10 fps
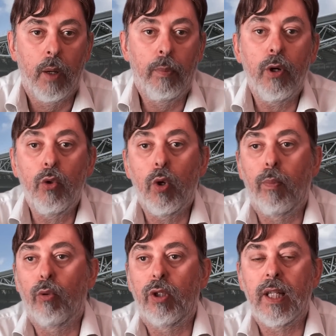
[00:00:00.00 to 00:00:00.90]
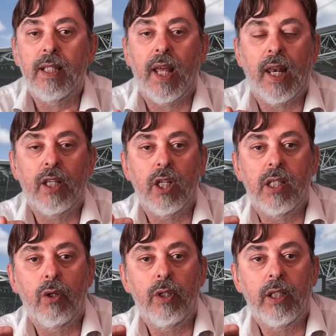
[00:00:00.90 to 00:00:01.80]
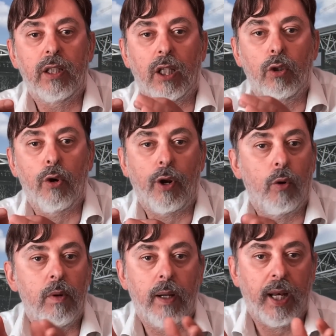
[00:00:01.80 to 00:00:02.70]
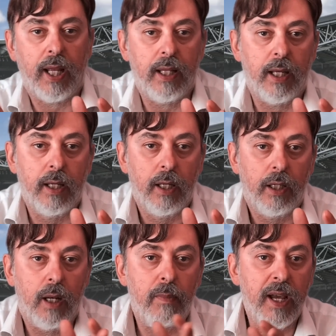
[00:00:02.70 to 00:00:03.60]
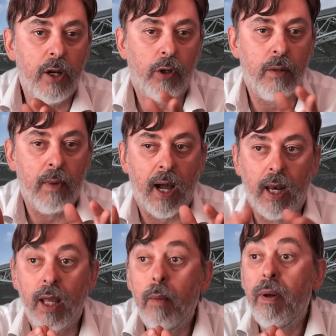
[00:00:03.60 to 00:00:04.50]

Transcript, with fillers: Poi uno può utilizzare l'accezione dittatore come crede, nel bene o nel male.